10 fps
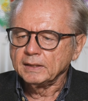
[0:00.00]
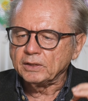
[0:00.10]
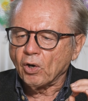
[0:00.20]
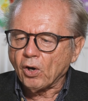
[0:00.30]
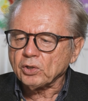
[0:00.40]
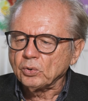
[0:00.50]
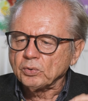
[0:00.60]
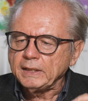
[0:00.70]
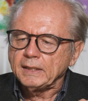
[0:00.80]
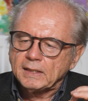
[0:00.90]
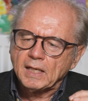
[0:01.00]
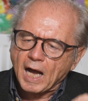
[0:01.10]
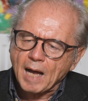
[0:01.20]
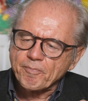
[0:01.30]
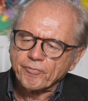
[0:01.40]
Die Ordnung, die die
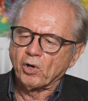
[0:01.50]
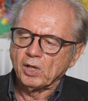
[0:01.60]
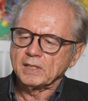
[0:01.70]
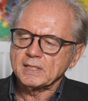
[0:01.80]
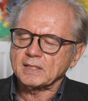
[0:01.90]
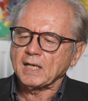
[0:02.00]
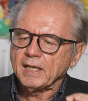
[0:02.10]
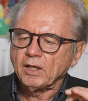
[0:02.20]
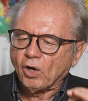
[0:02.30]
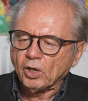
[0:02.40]
haben wollen, ist keine